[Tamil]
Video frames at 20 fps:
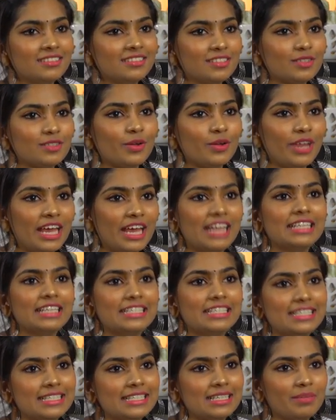ஸோ டே
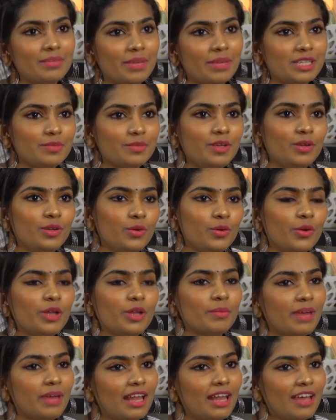அது ரீசன் மேக்ஸ் மீ டு கோ
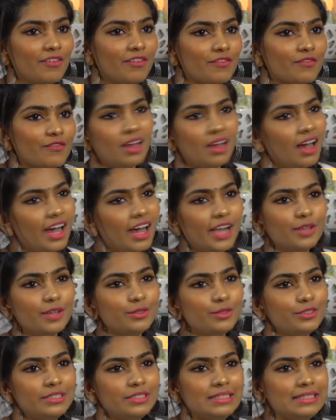இன் மை லைஃப் ஐ
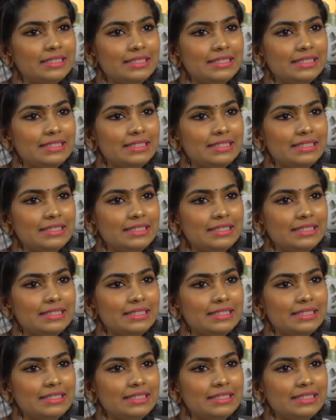டோன்ட்